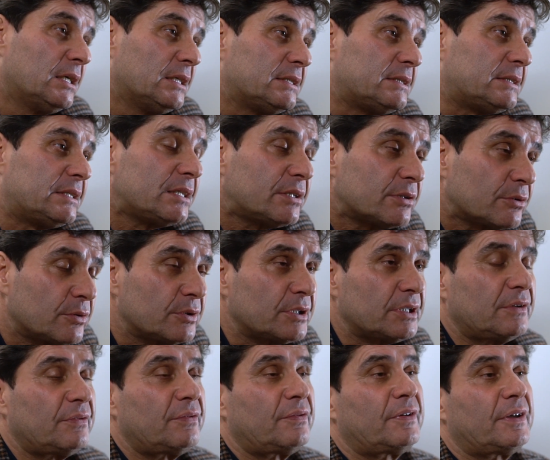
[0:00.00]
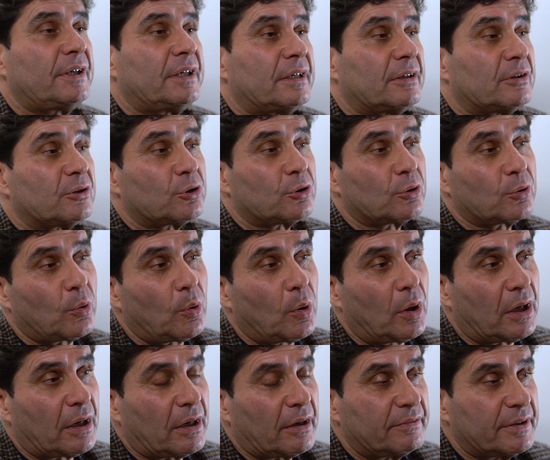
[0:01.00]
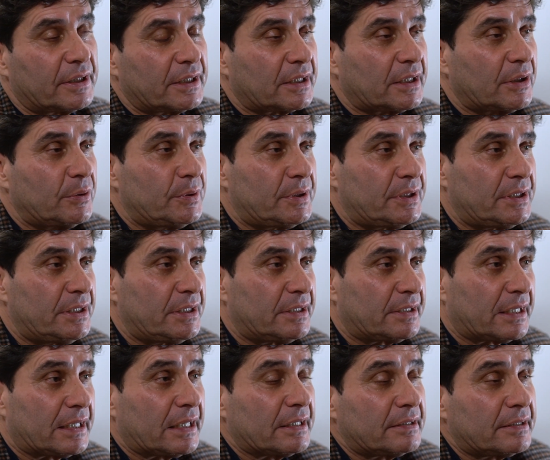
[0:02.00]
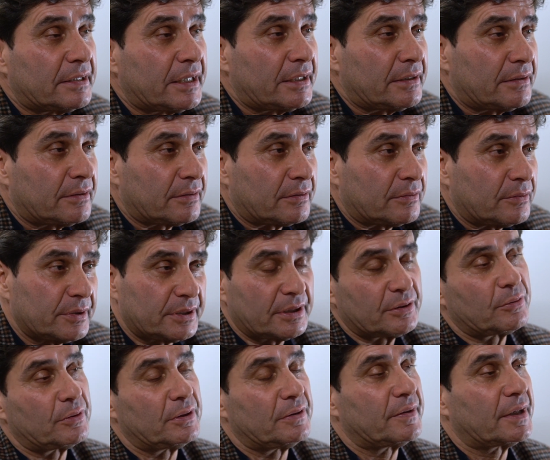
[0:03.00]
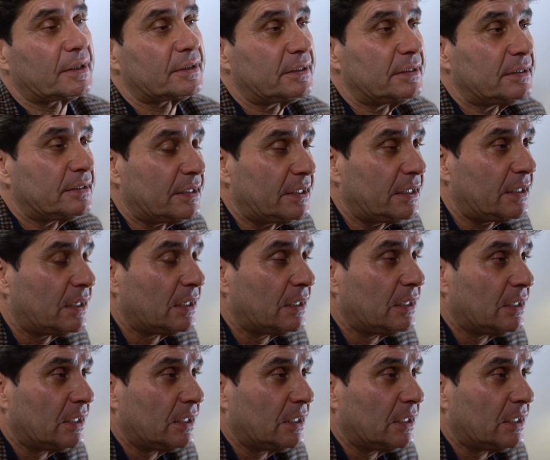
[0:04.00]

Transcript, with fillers: C'est ce que j'ai fait, je crois, avec réussite à la tête de cette université.